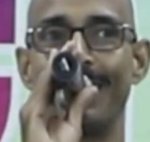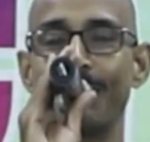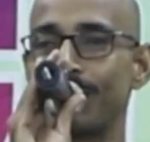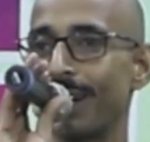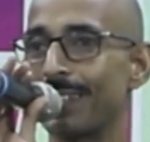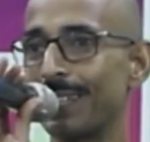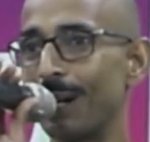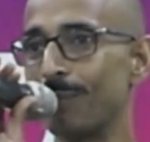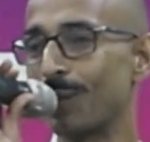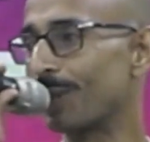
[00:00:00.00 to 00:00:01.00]
लेकिन मुझे लगता है
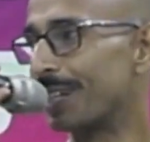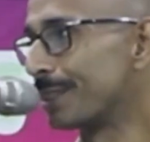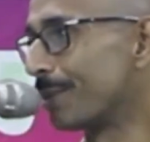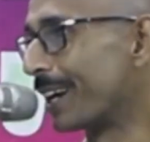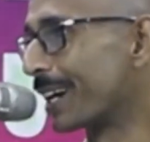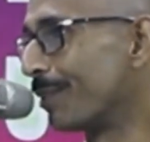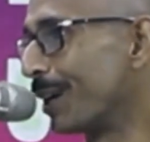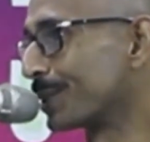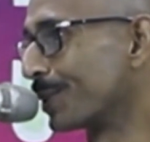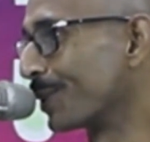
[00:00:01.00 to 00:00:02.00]
आप मेरे को घर से बाहर
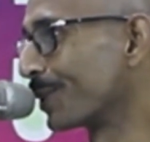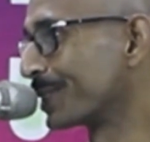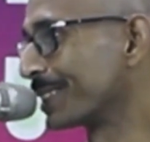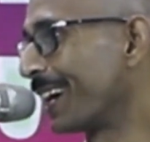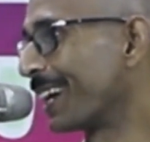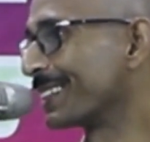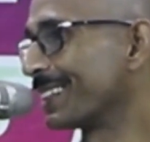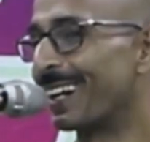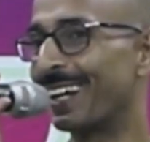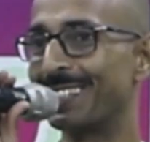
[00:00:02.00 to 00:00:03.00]
निकलवा के छोड़ो क्योंकि सारे के
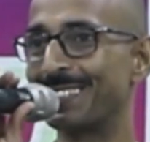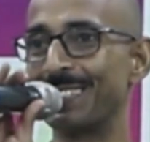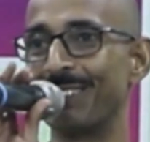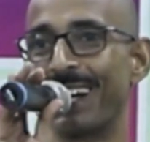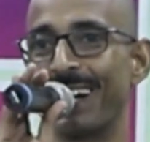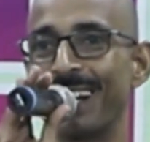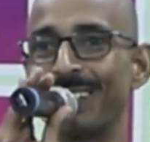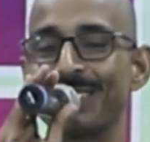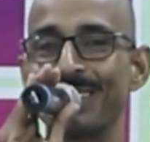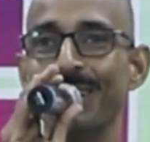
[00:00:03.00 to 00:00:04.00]
सारे ऐसे सवाल आ रहे
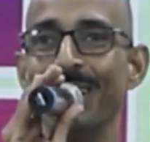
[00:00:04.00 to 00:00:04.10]
हैं जब